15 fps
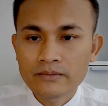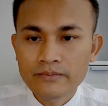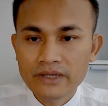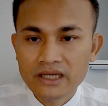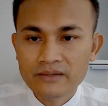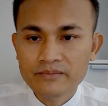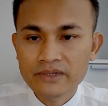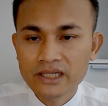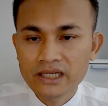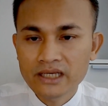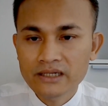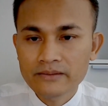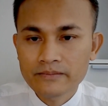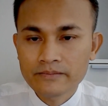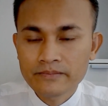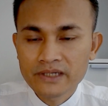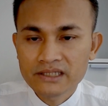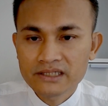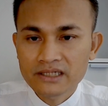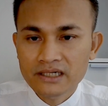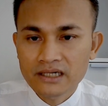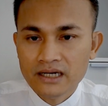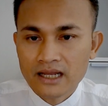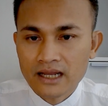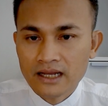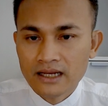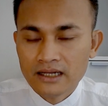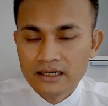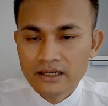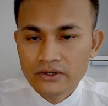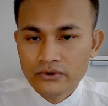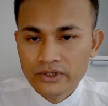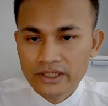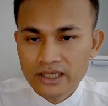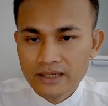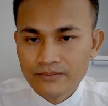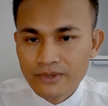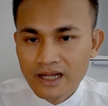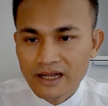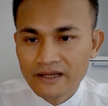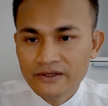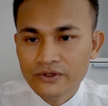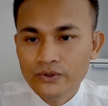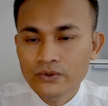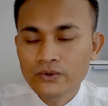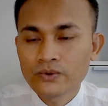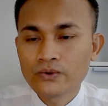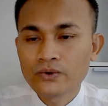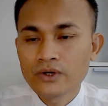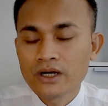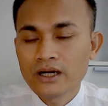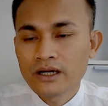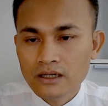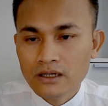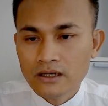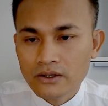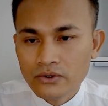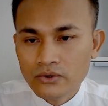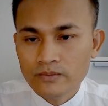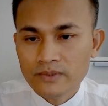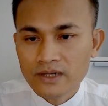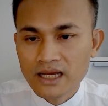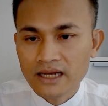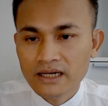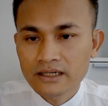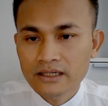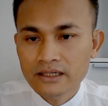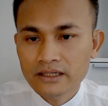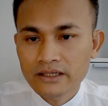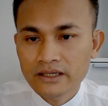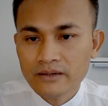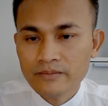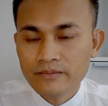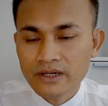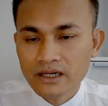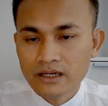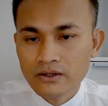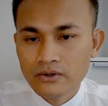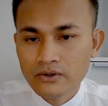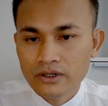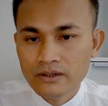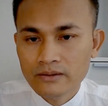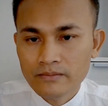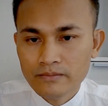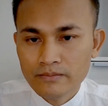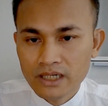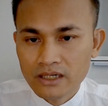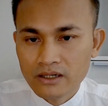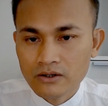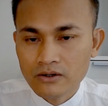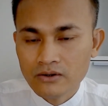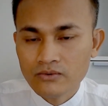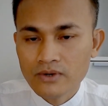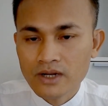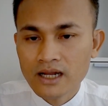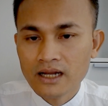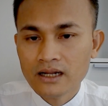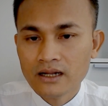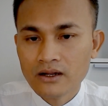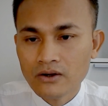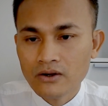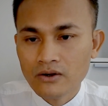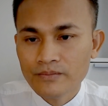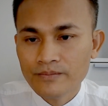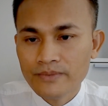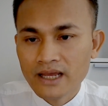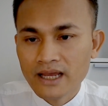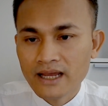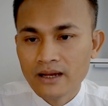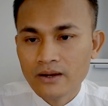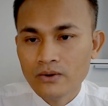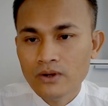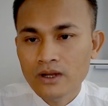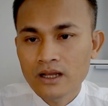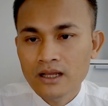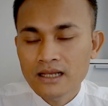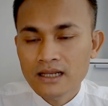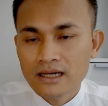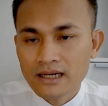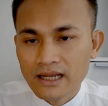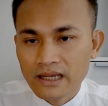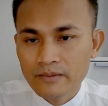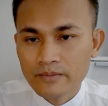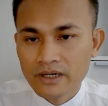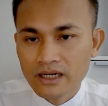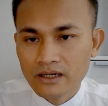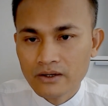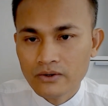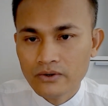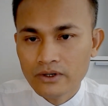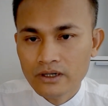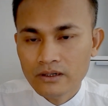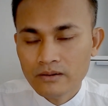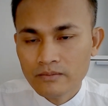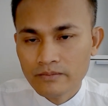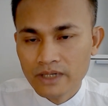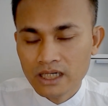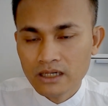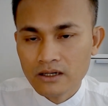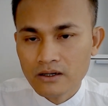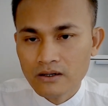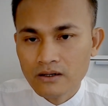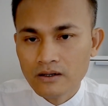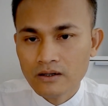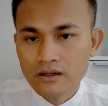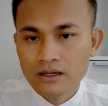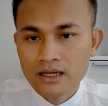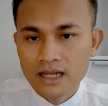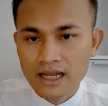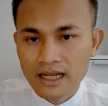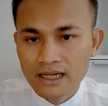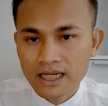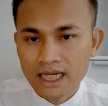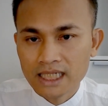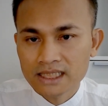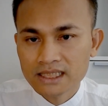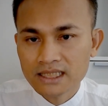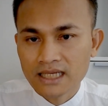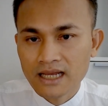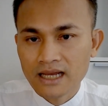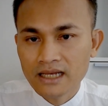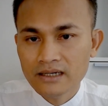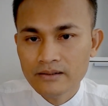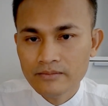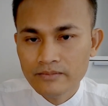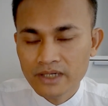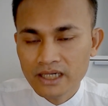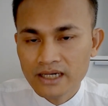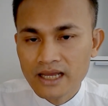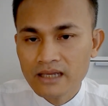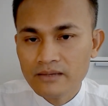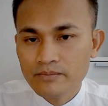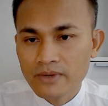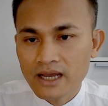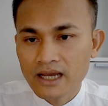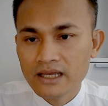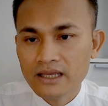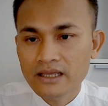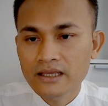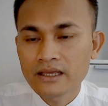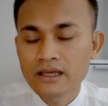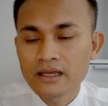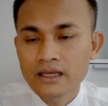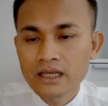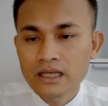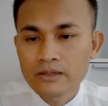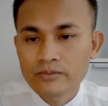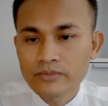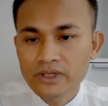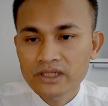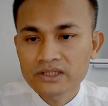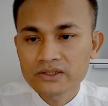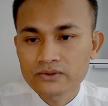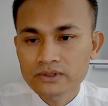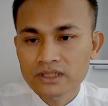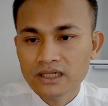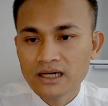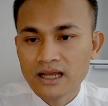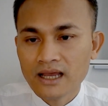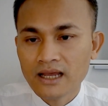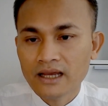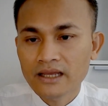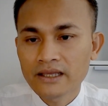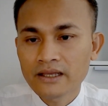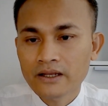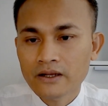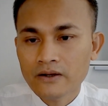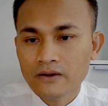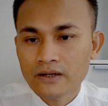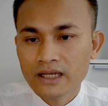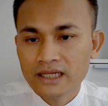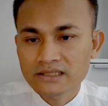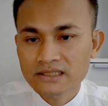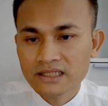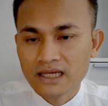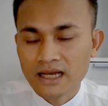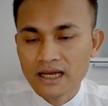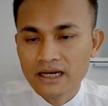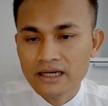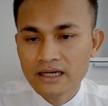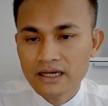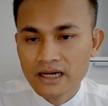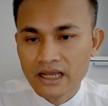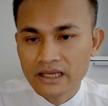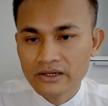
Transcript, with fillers: เพ่งพินิจพิจารณาโดยแยบคายอยู่รูปนั้นย่อมปรากฏเป็นของว่างของเปล่าและปรากฏเป็นของหาแก่นสารมิได้ไปภิกษุทั้งหลายก็แก่นสารใน